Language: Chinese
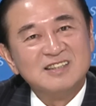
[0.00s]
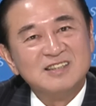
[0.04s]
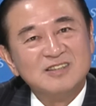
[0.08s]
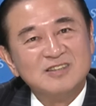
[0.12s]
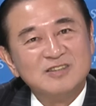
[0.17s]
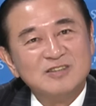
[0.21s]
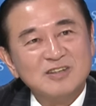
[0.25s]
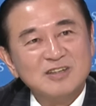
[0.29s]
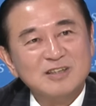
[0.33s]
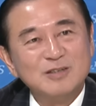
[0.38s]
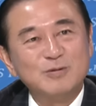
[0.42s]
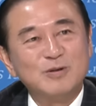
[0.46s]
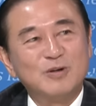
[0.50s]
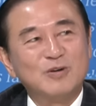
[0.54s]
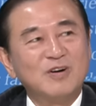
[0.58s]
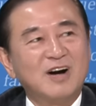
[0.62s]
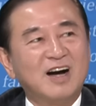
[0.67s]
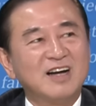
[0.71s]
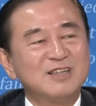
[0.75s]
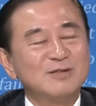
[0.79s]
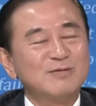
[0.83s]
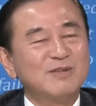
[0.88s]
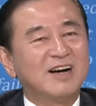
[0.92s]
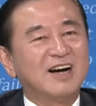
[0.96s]
所以你不
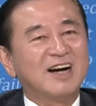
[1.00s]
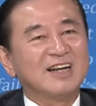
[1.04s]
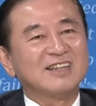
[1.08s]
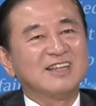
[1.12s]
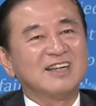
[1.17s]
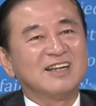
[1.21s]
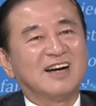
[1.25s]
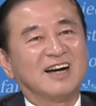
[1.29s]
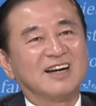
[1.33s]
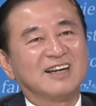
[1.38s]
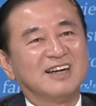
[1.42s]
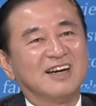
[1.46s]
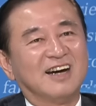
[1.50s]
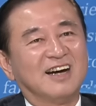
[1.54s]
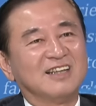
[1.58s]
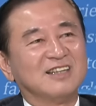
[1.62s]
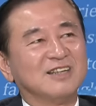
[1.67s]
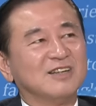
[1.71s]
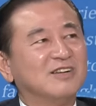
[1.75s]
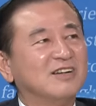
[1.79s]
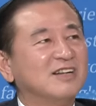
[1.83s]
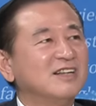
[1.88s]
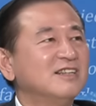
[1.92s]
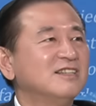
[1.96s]
看，像话阿跌阿起来
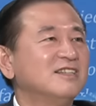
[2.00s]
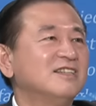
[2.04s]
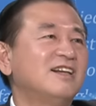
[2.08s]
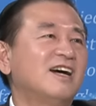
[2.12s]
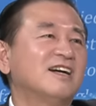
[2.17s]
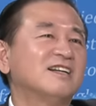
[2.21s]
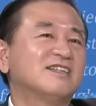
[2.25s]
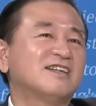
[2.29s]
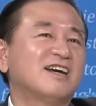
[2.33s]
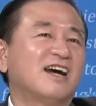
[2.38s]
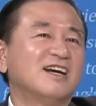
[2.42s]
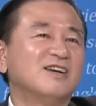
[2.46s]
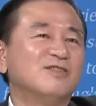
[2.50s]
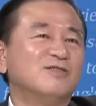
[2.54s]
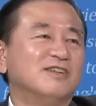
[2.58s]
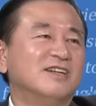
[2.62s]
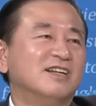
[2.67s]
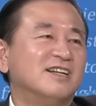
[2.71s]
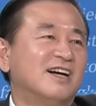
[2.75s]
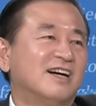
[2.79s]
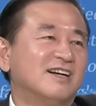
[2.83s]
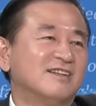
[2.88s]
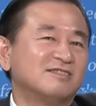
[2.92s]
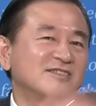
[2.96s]
对，哎，那蔡英文
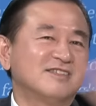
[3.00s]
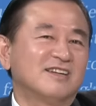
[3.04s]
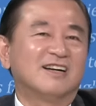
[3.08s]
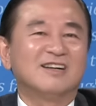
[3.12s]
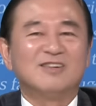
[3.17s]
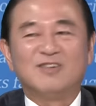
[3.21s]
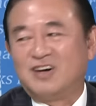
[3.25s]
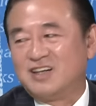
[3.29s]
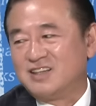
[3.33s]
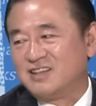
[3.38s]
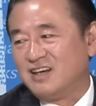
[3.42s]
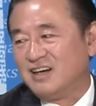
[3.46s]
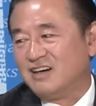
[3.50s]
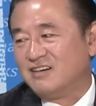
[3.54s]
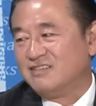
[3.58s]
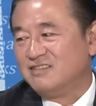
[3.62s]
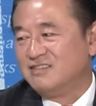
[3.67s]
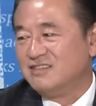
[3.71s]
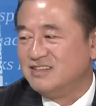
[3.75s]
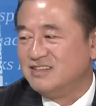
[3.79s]
的人要甲换掉。